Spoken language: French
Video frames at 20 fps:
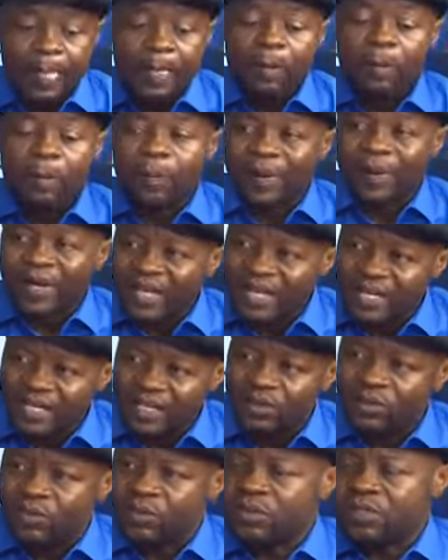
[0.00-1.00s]
près
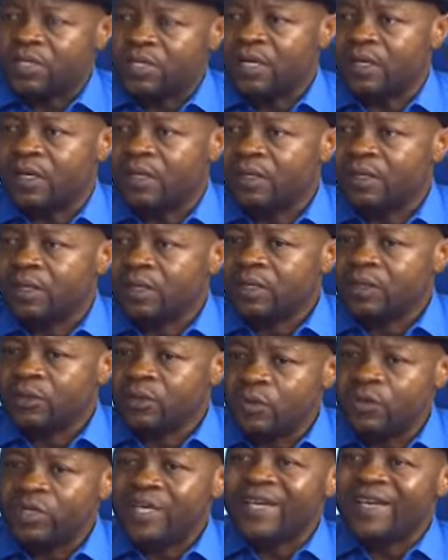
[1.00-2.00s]
de deux ans,
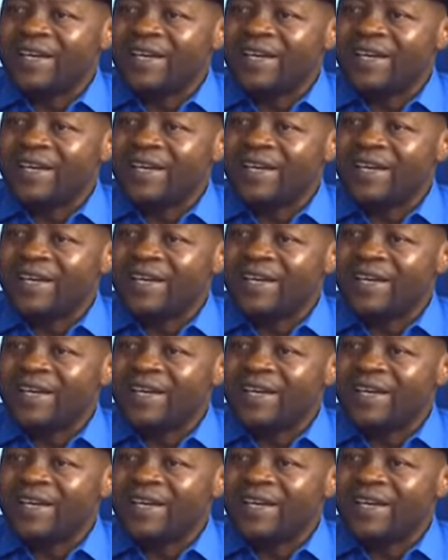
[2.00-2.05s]
où il y